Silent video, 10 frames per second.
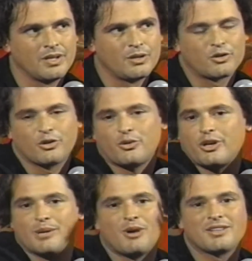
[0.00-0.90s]
Nosotros
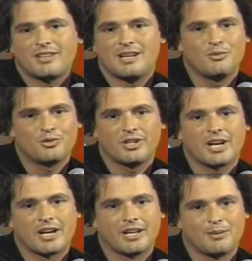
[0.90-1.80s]
queremos hacer la música
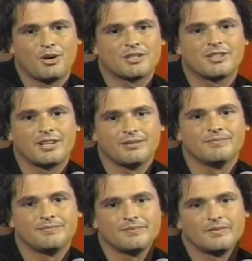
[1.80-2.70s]
que queremos hacer,
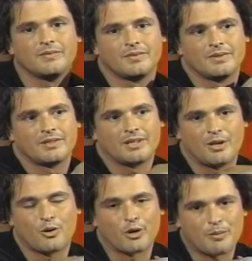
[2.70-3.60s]
que
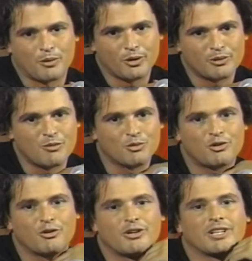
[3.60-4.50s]
nos corresponde como
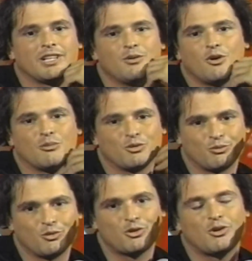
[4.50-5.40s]
músicos nativos o como
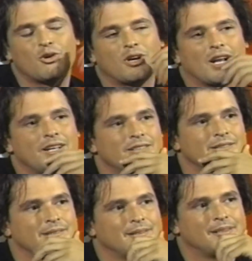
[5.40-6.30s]
músicos locales,
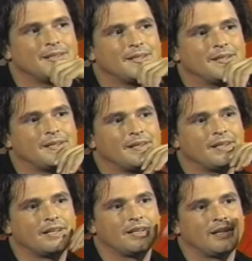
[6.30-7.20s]

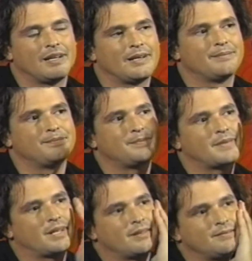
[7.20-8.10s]
em,
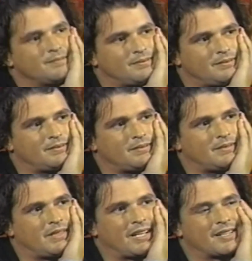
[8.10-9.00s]

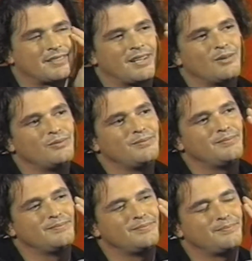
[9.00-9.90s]
de que sea
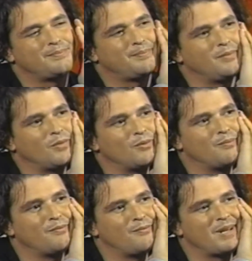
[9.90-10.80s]
un,
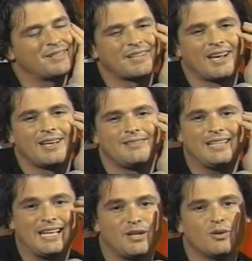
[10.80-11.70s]
un mensaje
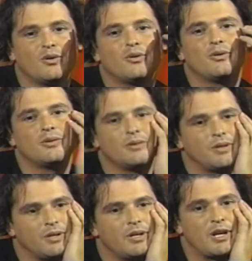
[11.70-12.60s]
digno,
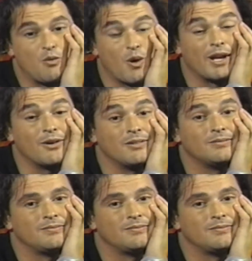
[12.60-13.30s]
y bueno